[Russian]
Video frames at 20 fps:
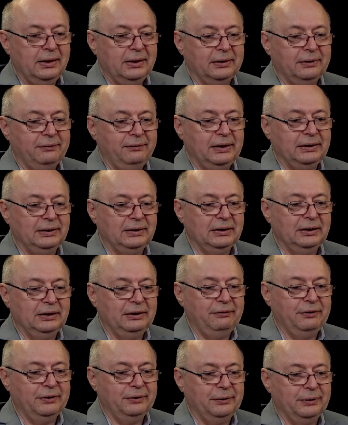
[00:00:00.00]

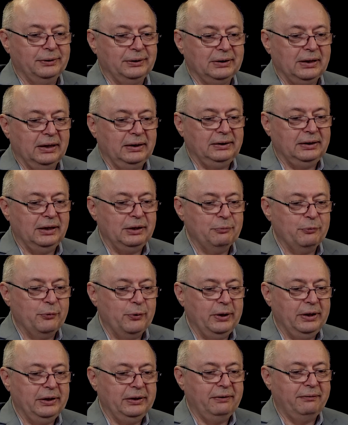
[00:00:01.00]

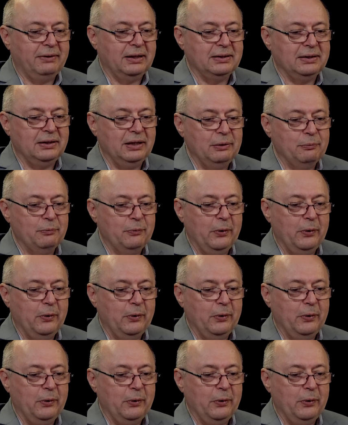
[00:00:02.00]
297 и 27